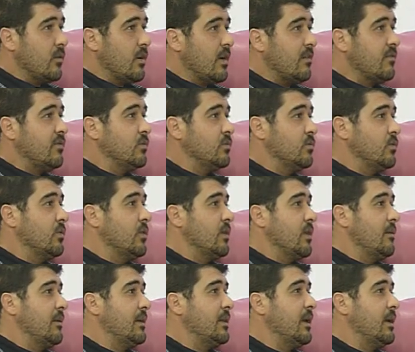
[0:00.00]
a futuro
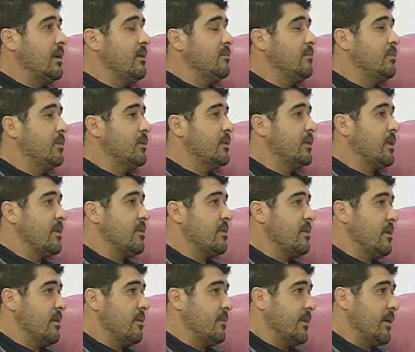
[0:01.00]
de vital
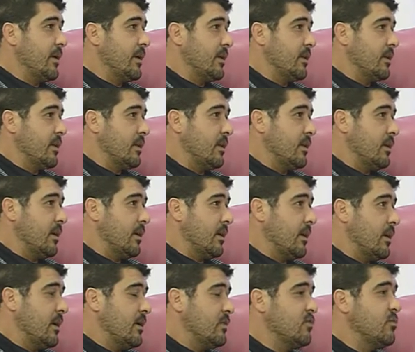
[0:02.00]
importancia para intentar
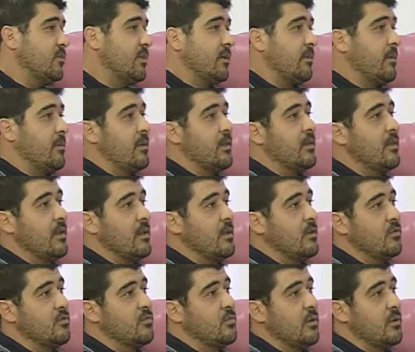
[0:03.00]
la supervivencia de
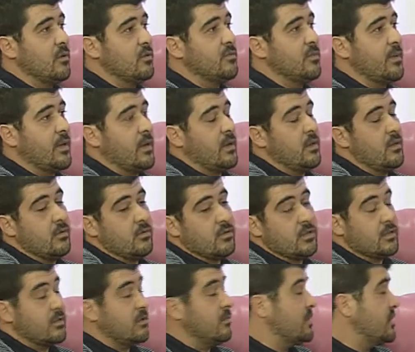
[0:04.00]
los pueblos pequeños.
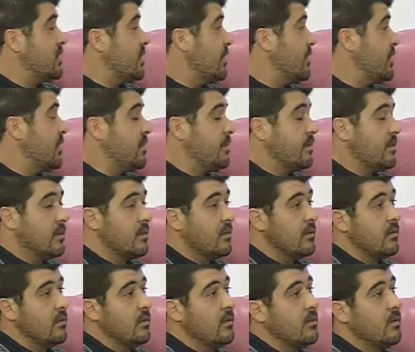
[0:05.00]
Es como estaba
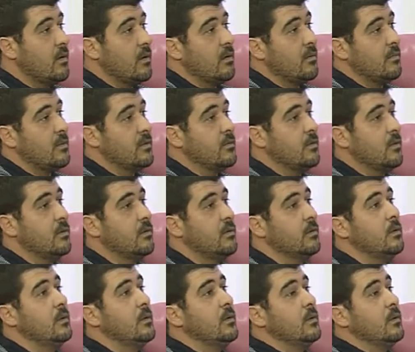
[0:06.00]
diciendo ahora mismo
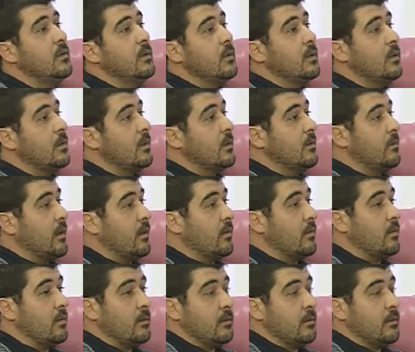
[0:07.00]
eh, Manolo.